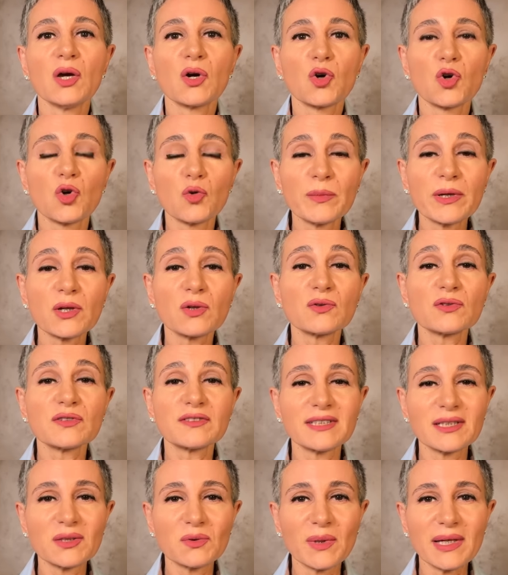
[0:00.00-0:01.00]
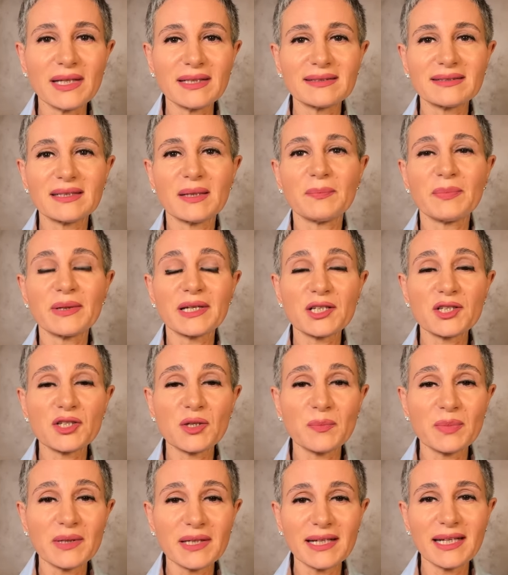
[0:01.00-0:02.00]
come conseguenza
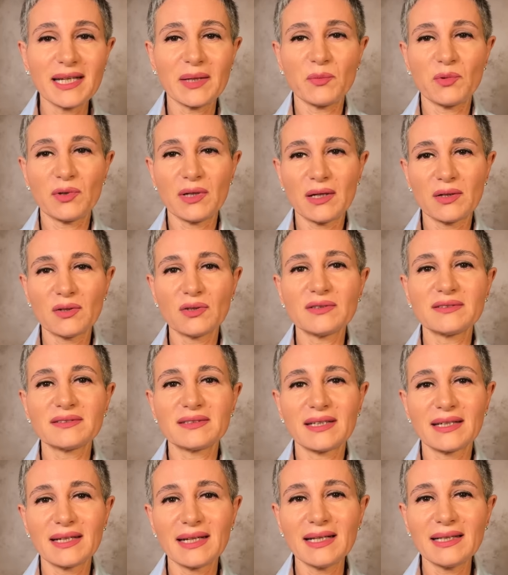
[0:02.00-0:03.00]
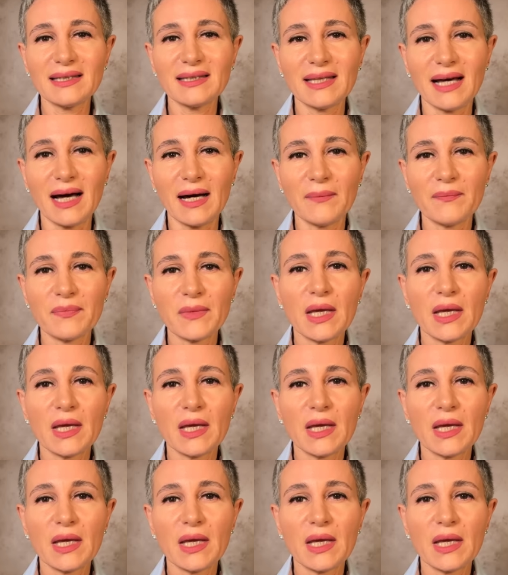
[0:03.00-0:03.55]
percepiremo la nostra realtà